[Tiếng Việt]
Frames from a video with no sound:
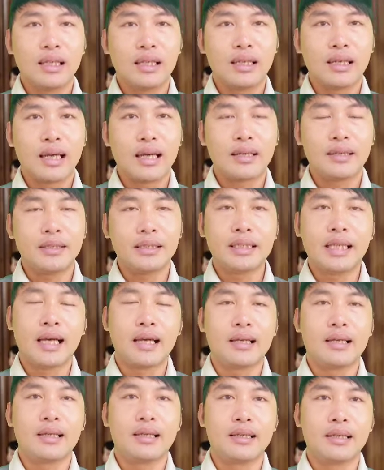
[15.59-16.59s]
là người
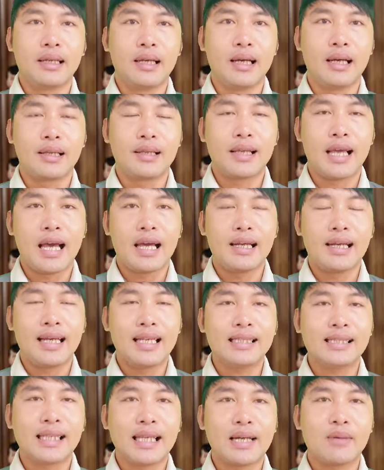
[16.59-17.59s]
thầy à, dạy
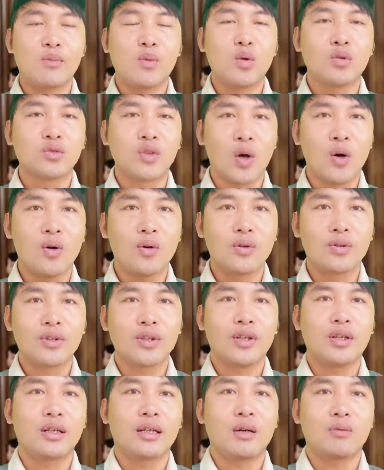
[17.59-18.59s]
lái xe mô tô
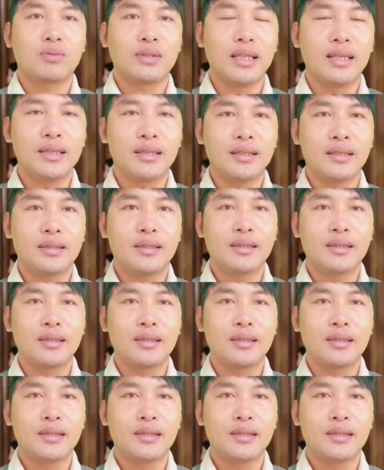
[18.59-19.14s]
cho Ngọc Trinh.